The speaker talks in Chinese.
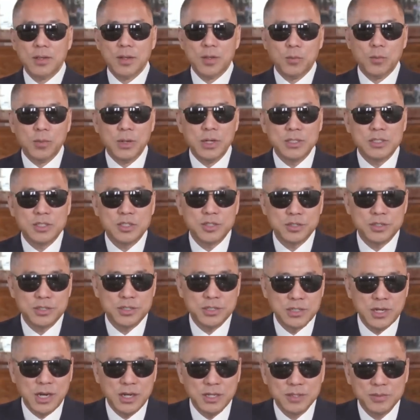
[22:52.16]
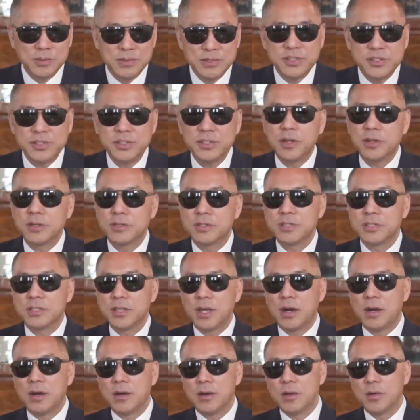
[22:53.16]
我只是让你们知道知
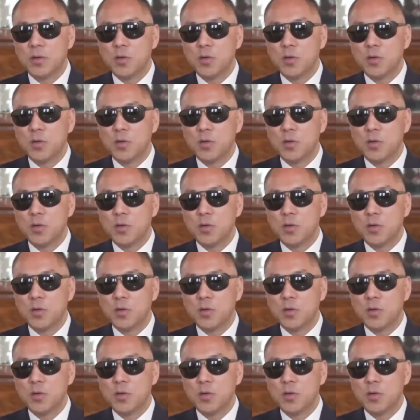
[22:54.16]
道。